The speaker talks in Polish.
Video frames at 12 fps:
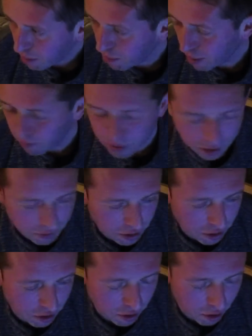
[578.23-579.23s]
prawicowcy
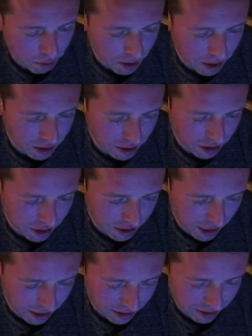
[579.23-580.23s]
to tylko biali
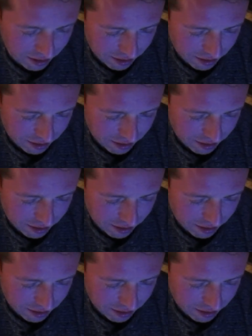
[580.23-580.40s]
chrześcijanie.